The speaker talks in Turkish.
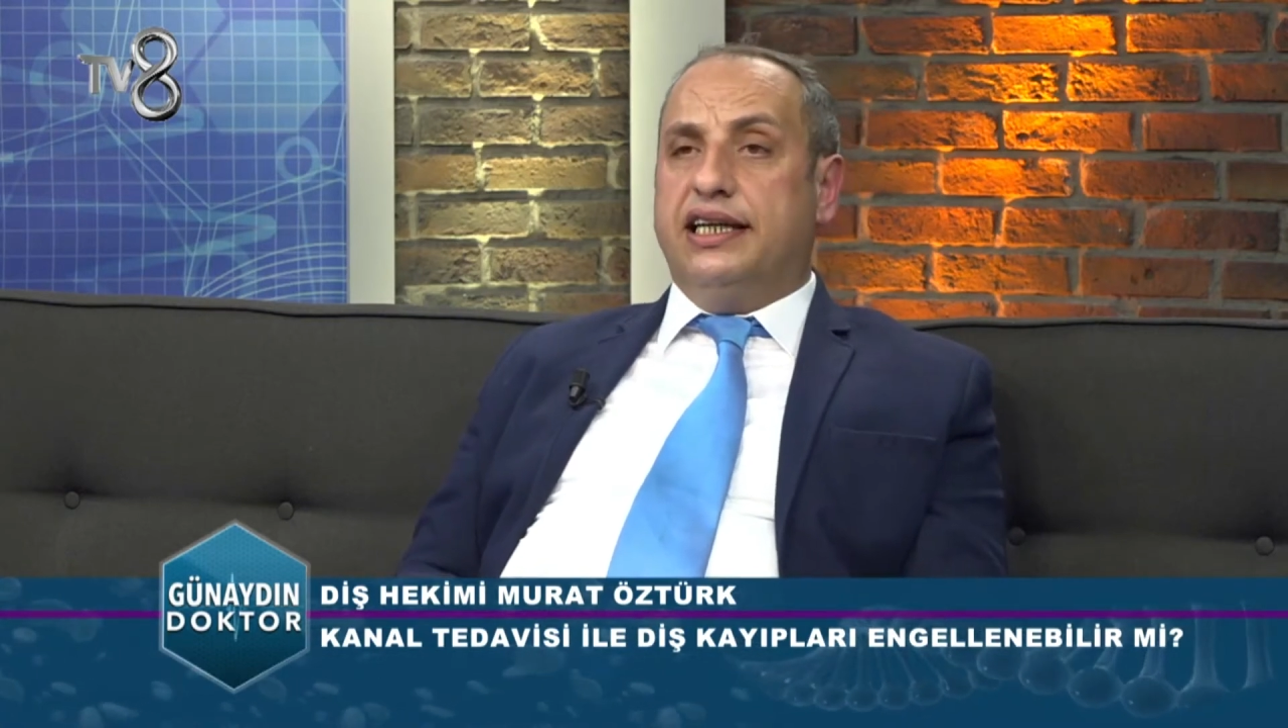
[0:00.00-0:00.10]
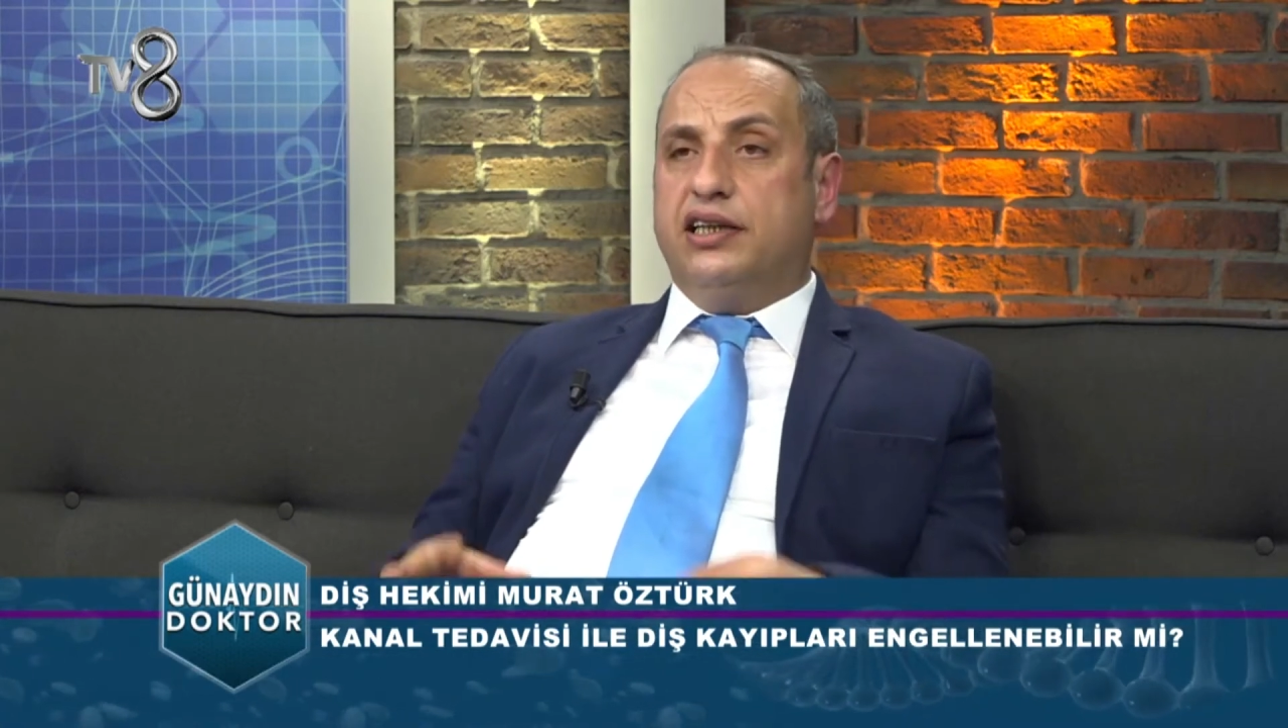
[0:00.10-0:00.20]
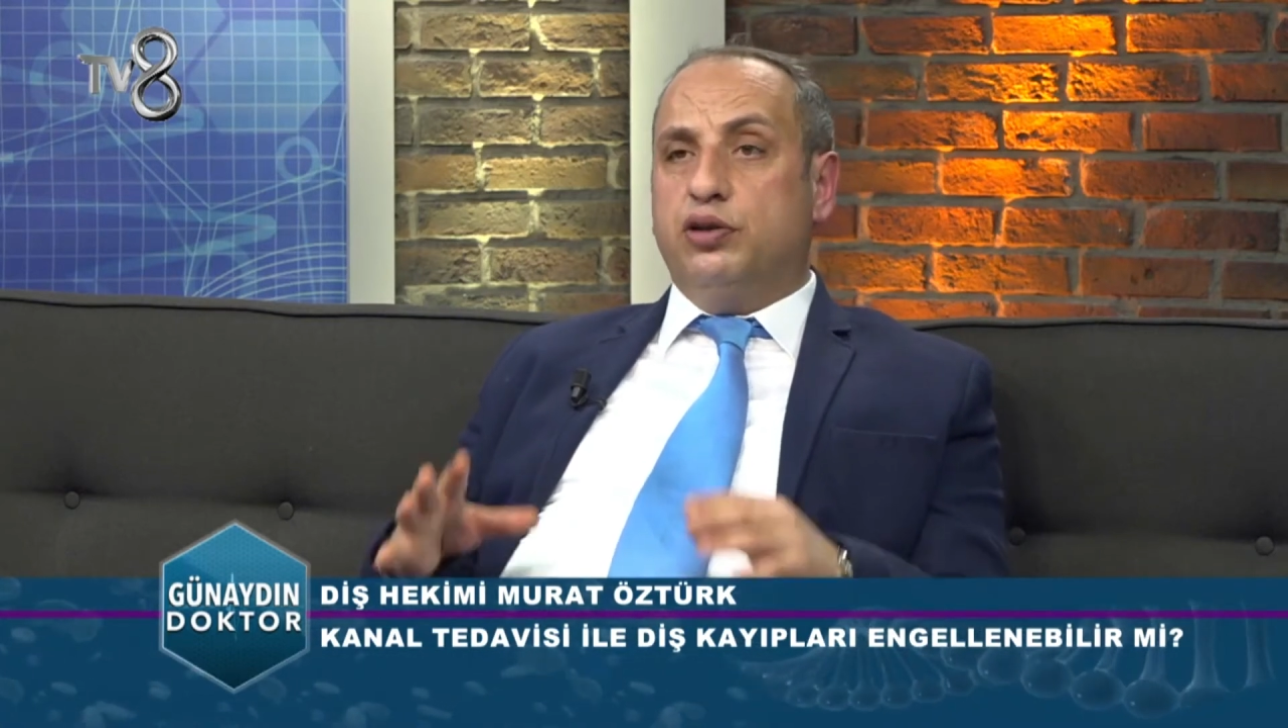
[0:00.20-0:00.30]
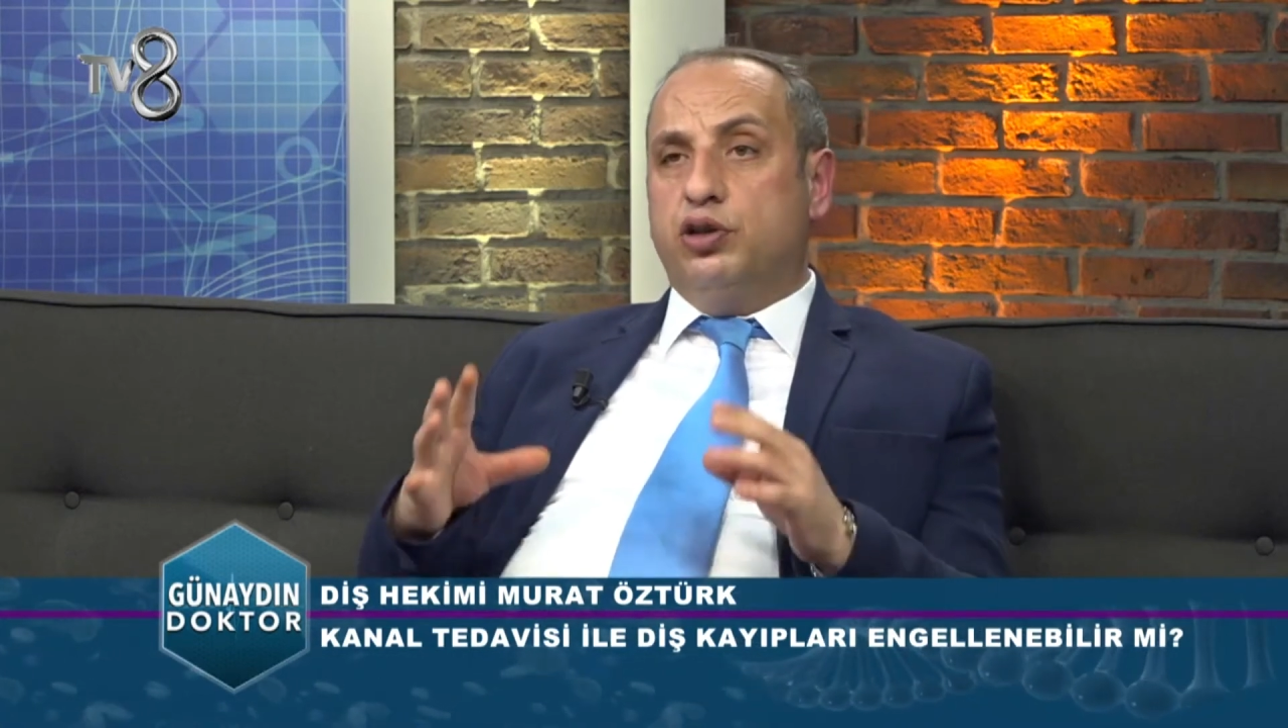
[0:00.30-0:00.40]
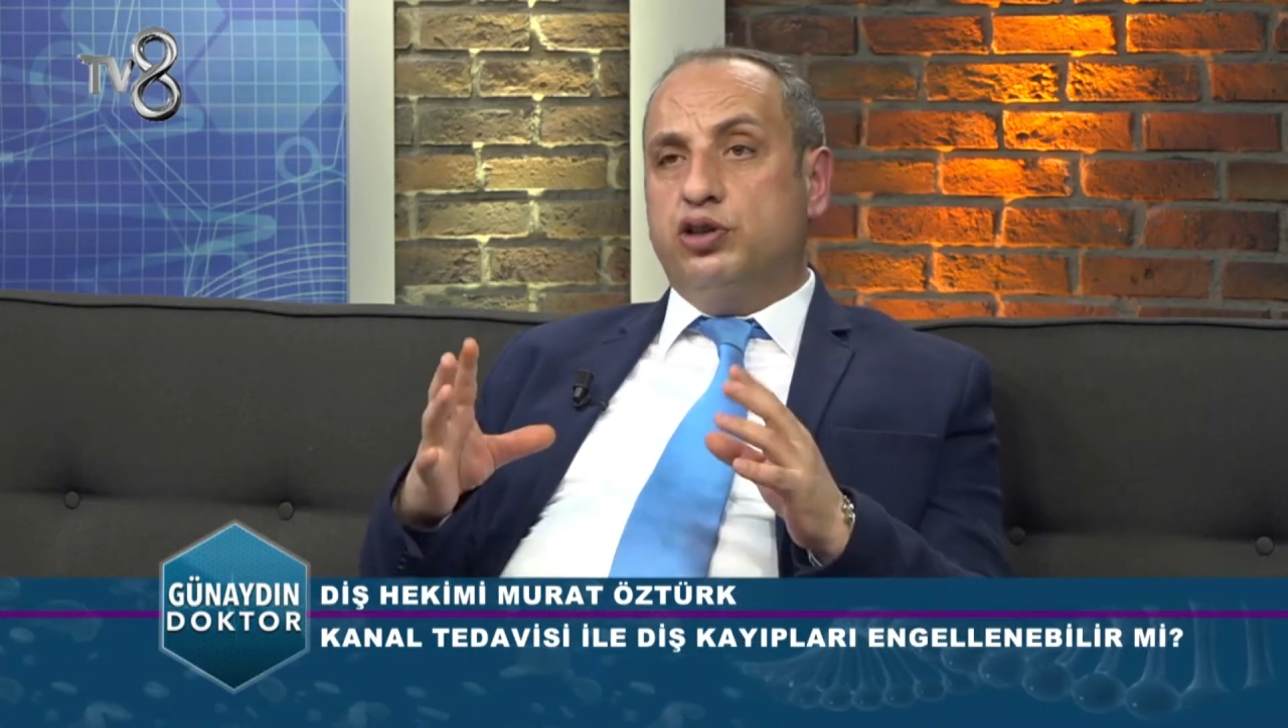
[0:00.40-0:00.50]

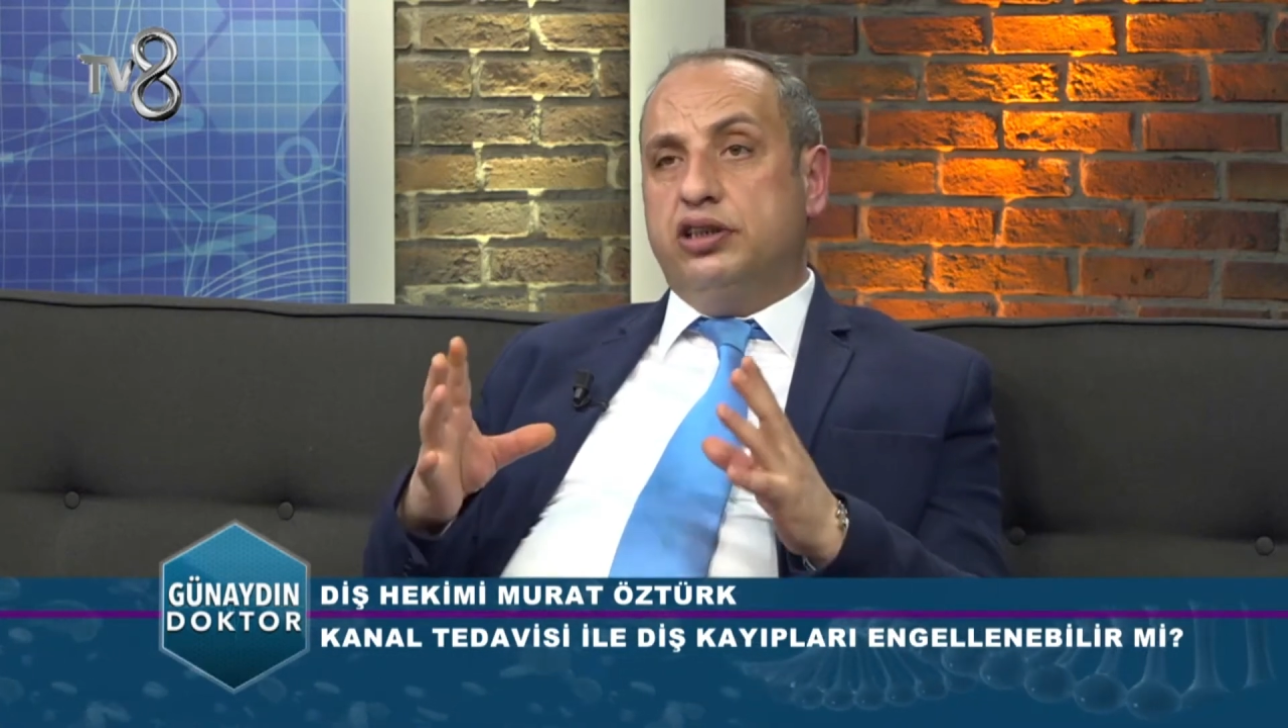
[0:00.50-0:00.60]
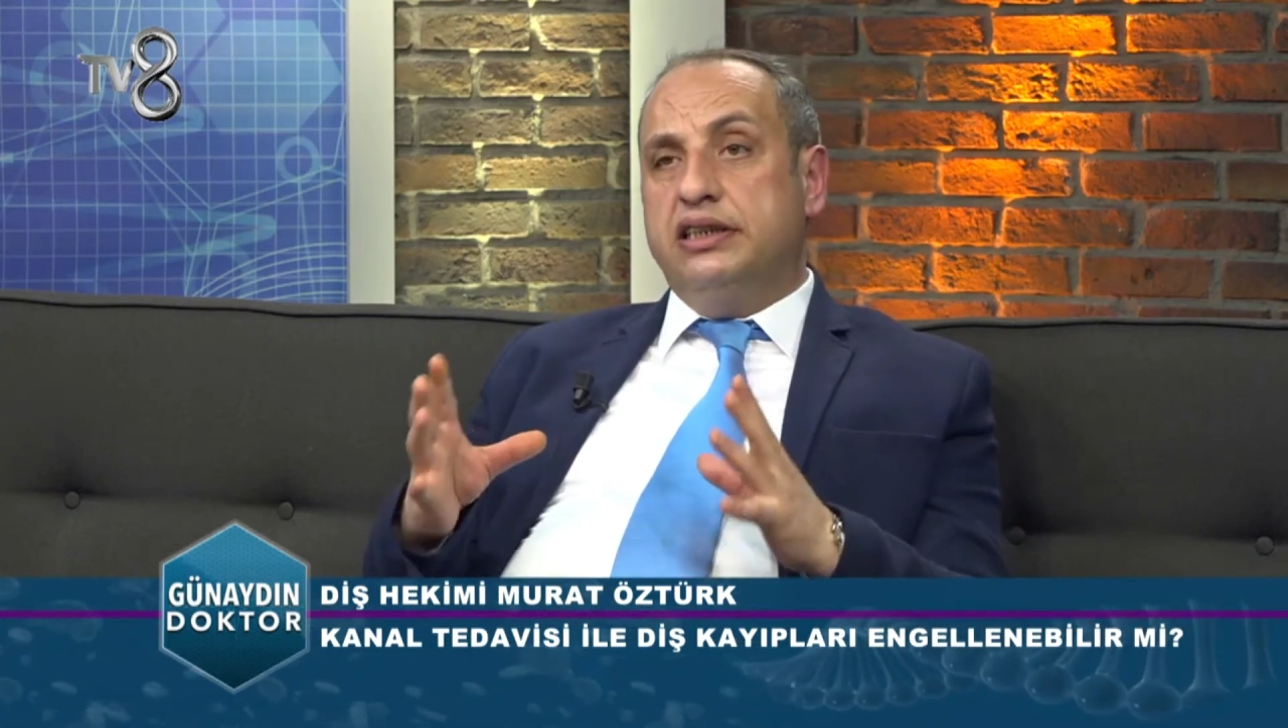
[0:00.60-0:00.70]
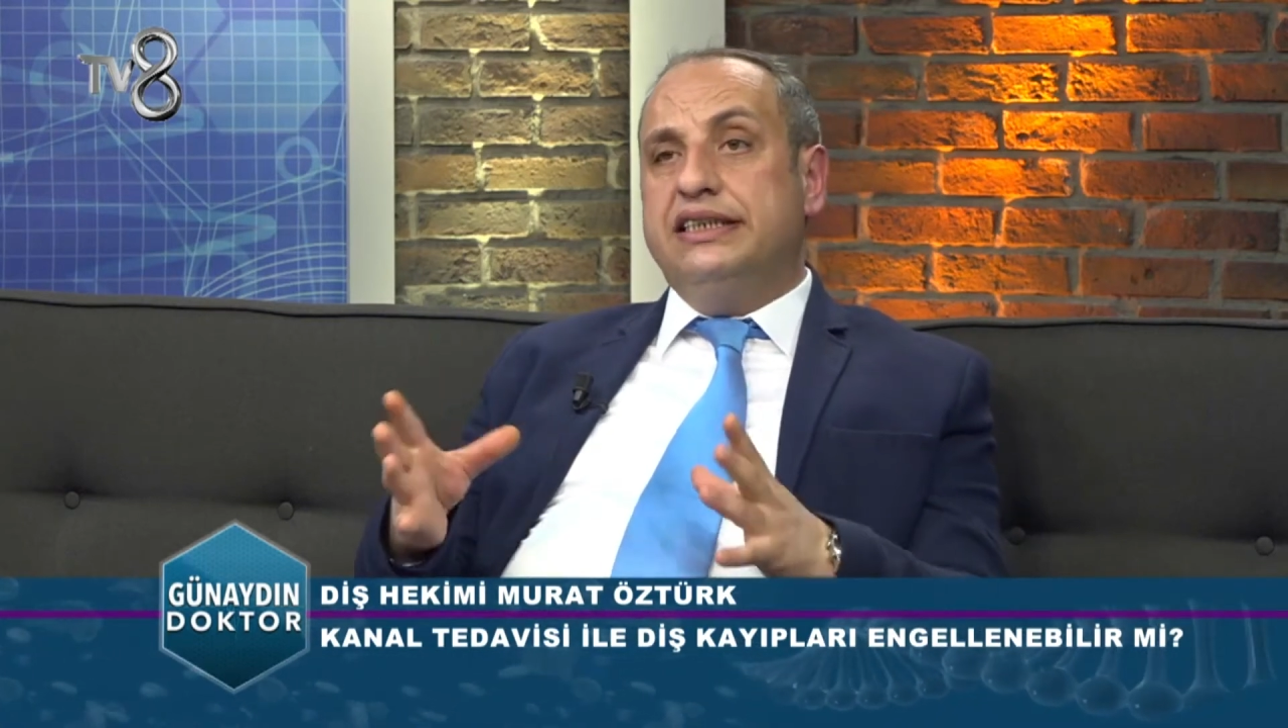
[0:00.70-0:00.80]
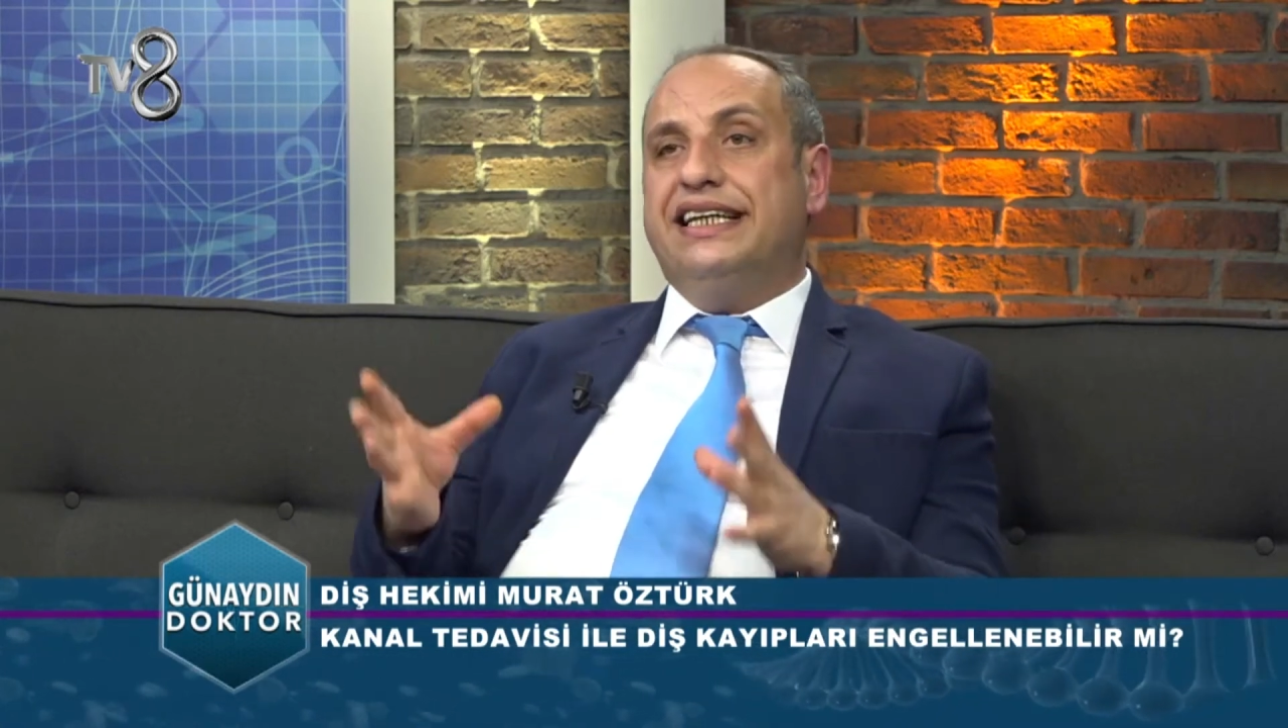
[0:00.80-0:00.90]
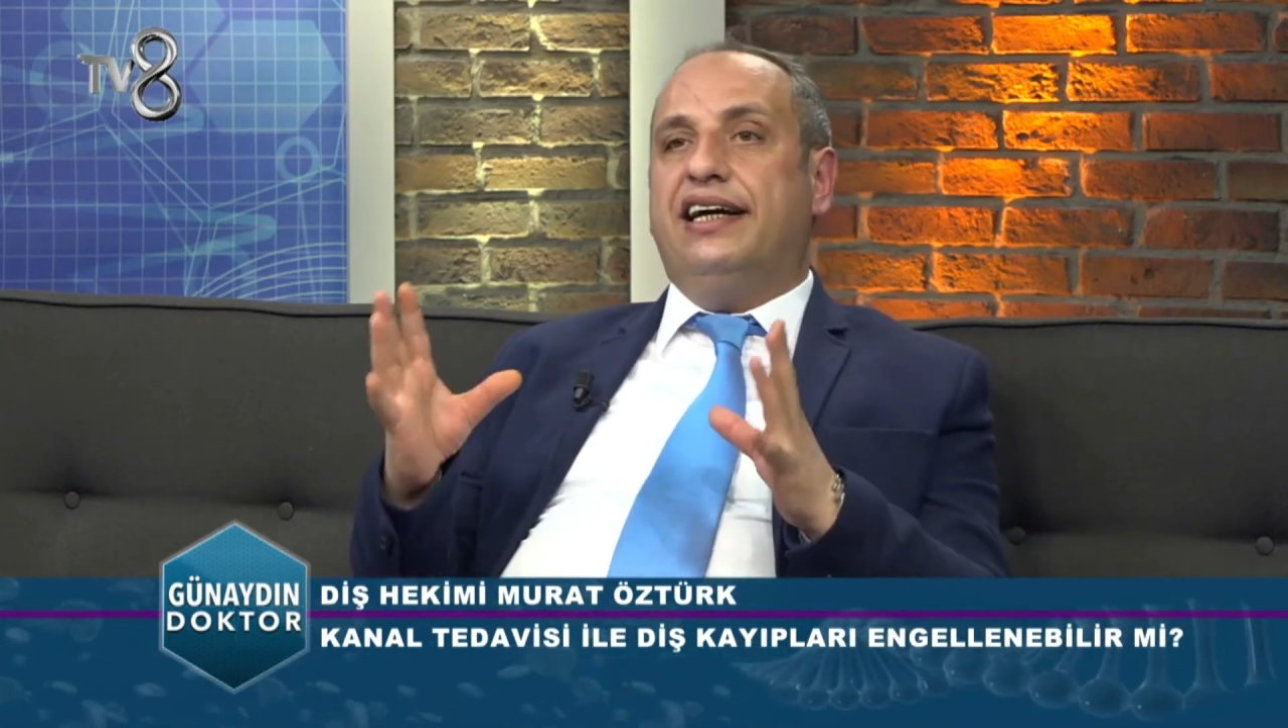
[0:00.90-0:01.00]

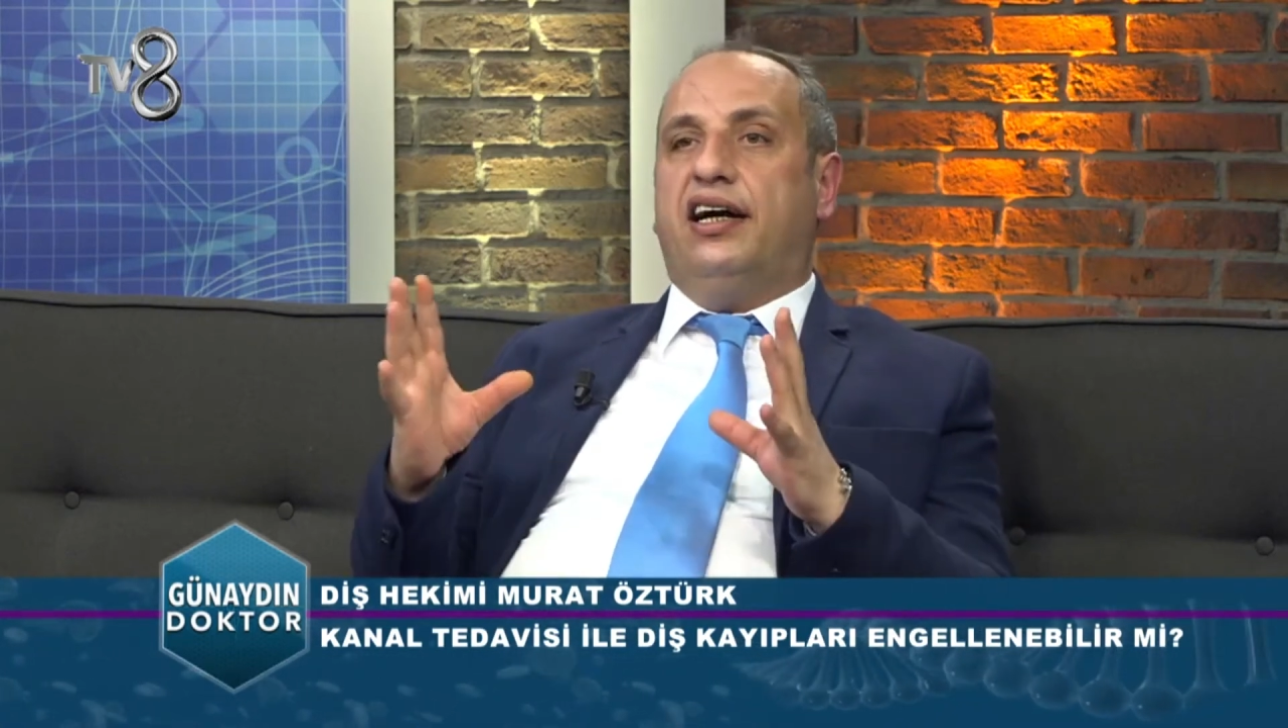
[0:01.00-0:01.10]
teknolojinin de